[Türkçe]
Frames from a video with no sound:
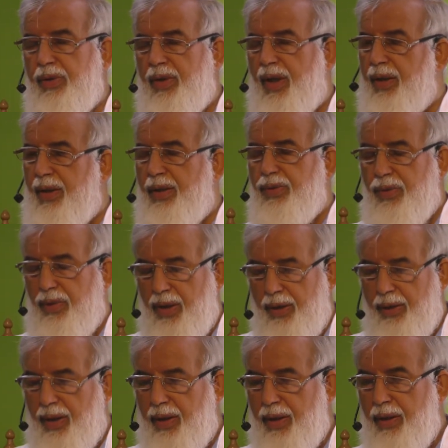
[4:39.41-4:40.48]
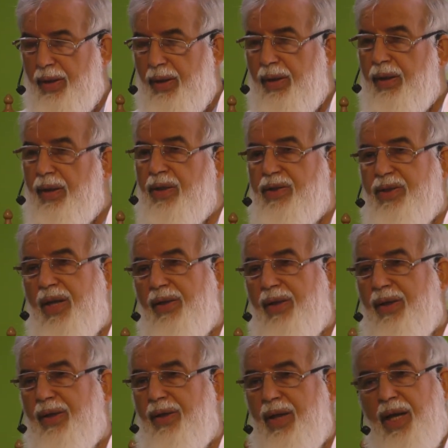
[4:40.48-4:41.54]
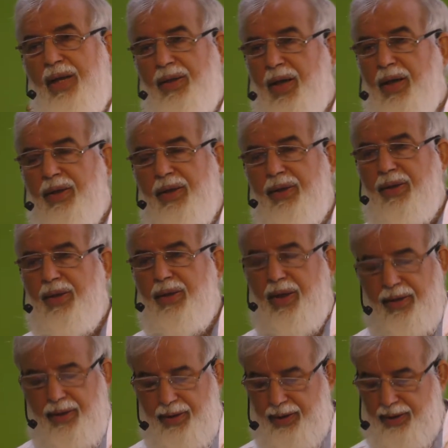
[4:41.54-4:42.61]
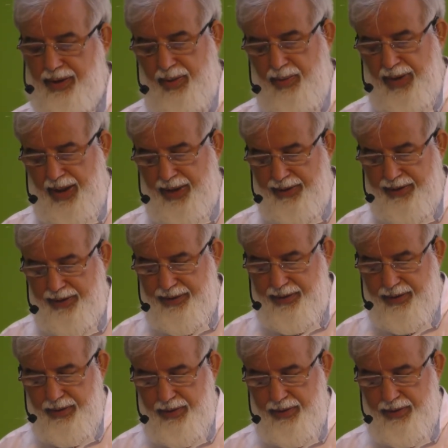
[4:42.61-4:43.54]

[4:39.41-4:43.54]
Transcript: Ya Resulallah, insanların en akıllıları kimlerdir?